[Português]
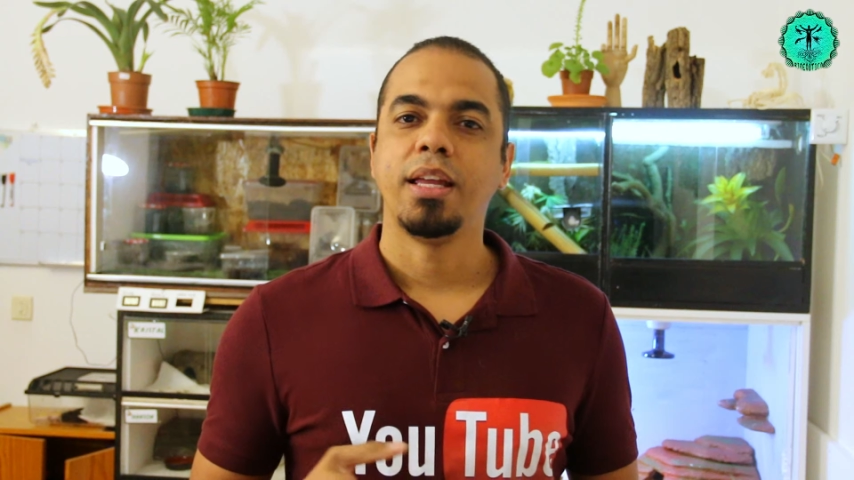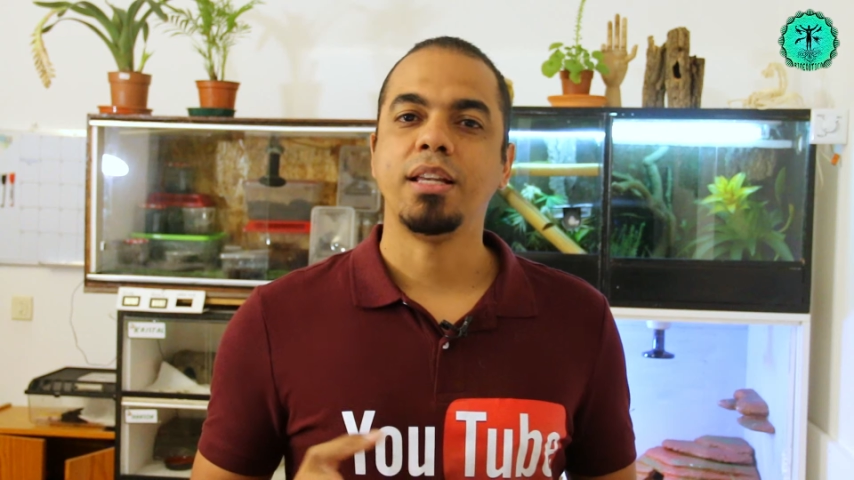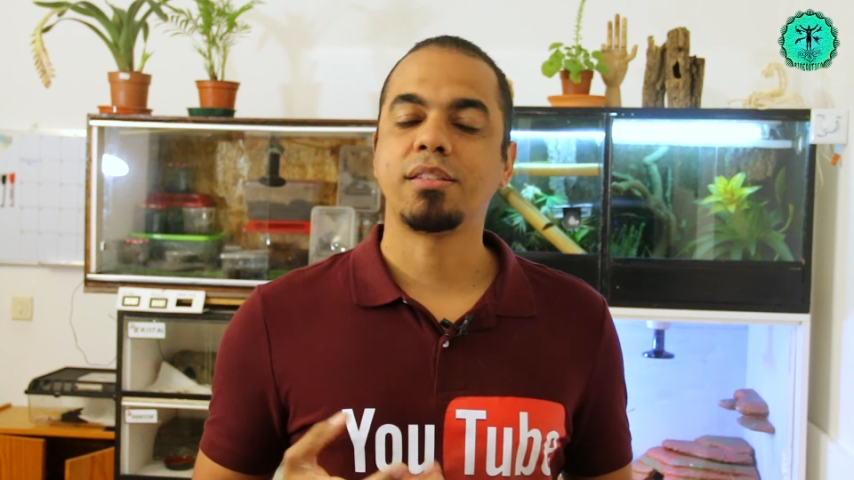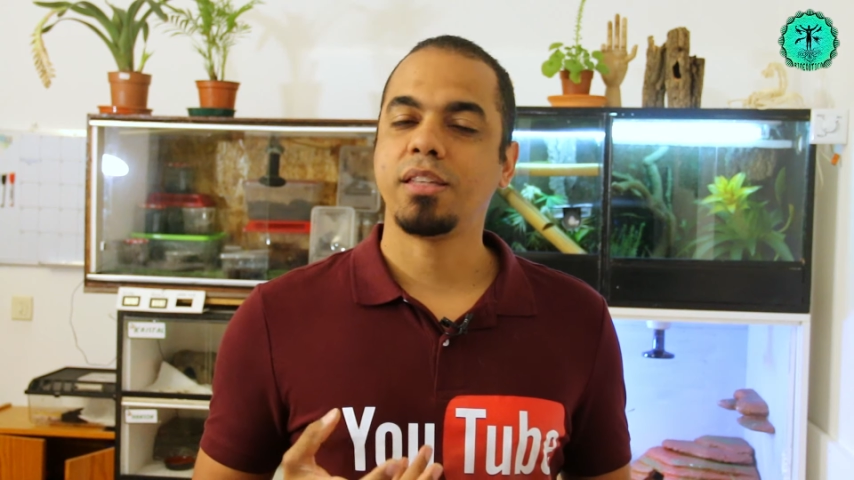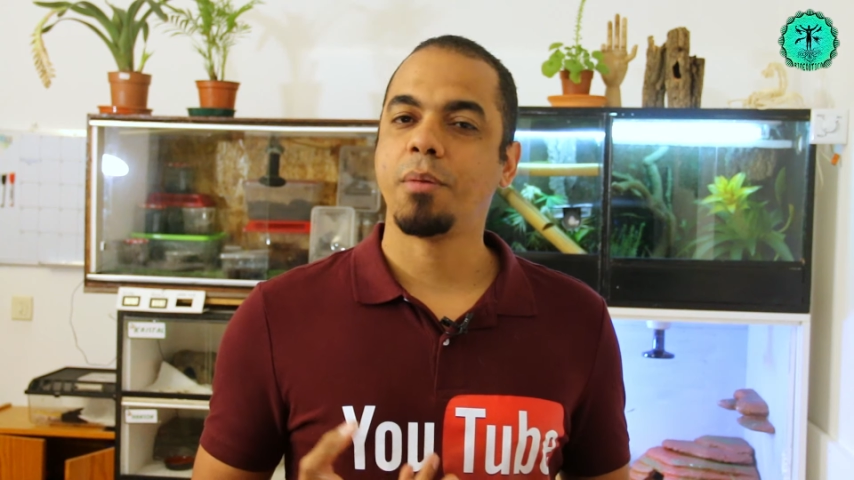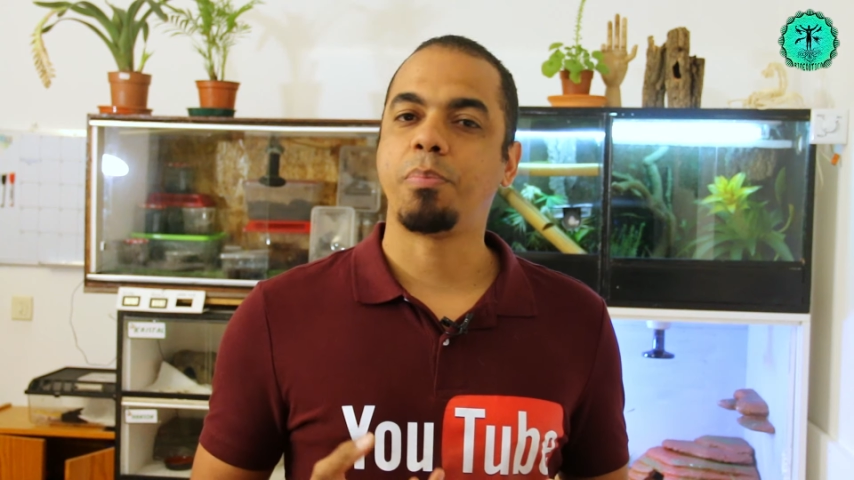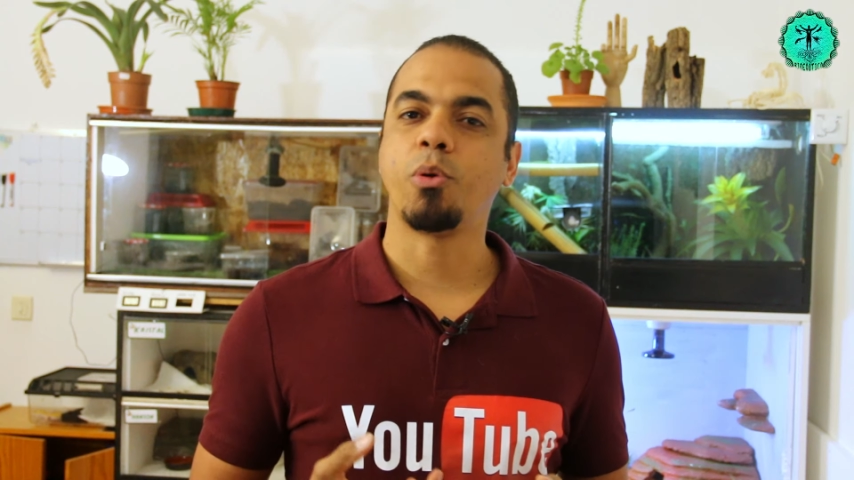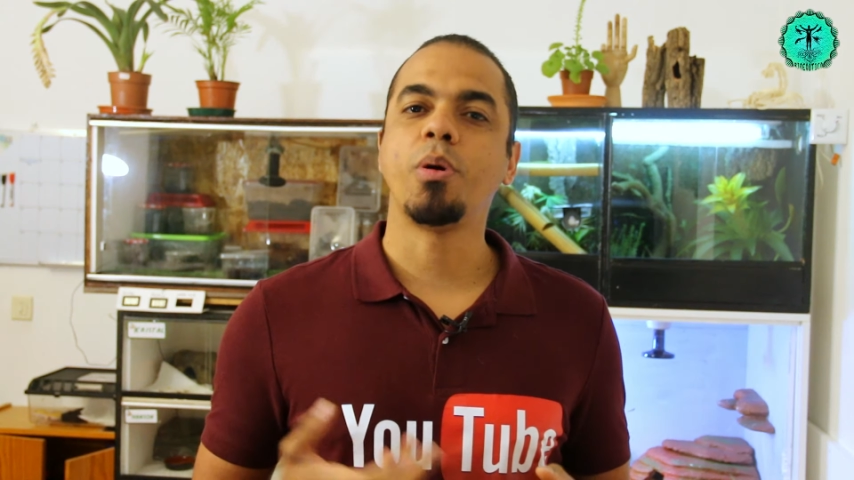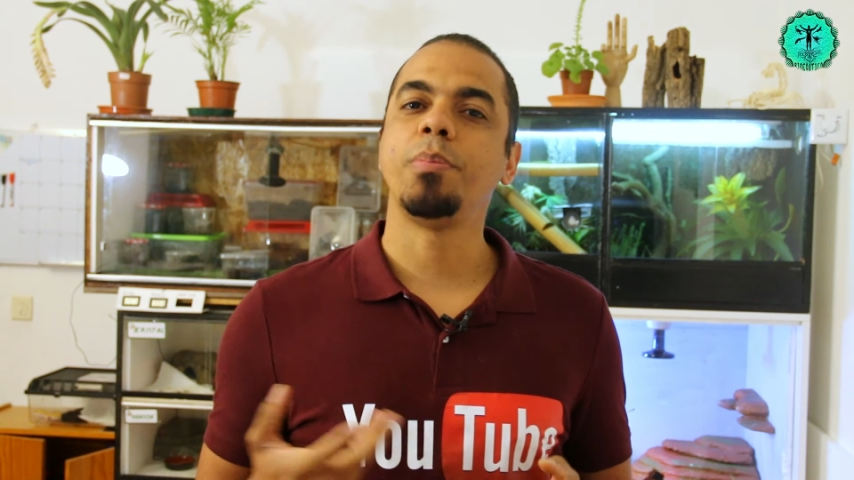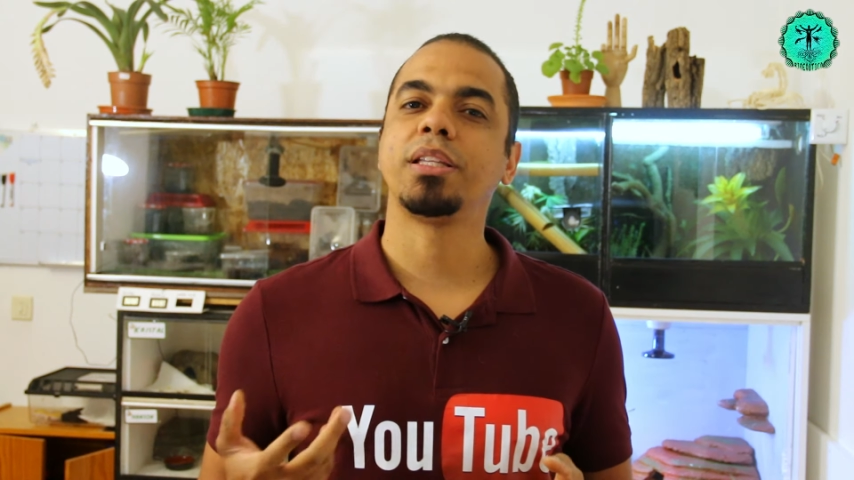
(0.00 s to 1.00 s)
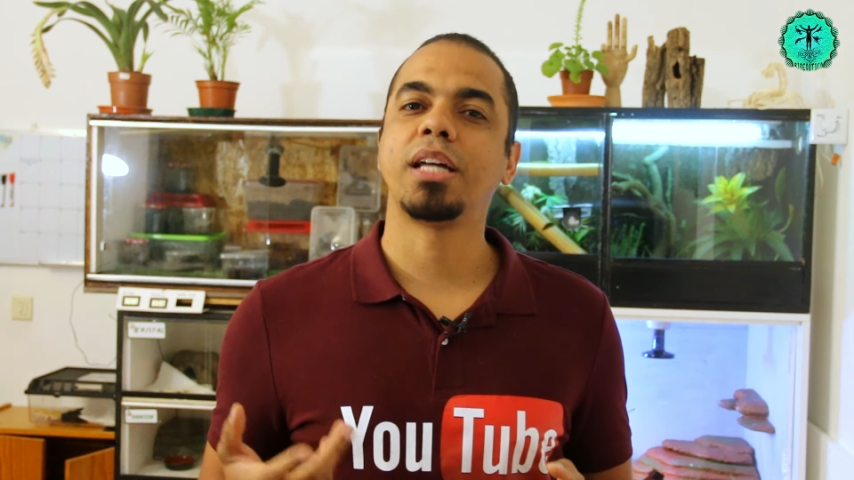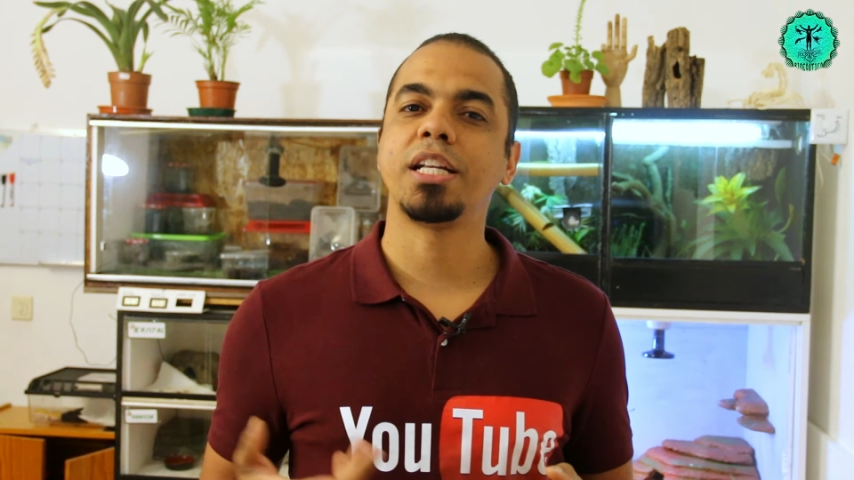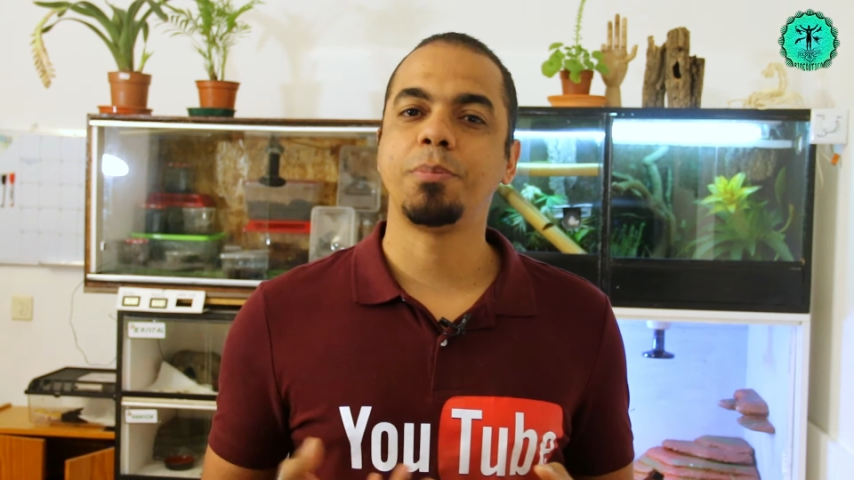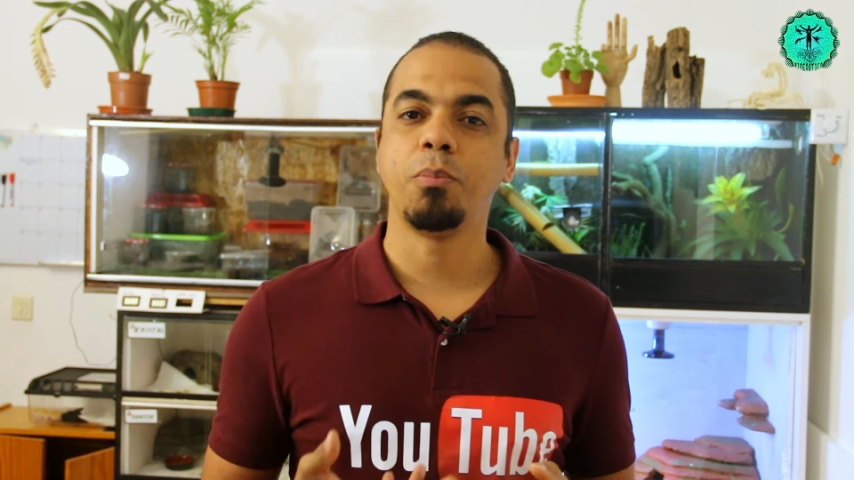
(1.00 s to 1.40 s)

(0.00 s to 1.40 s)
eles têm a probabilidade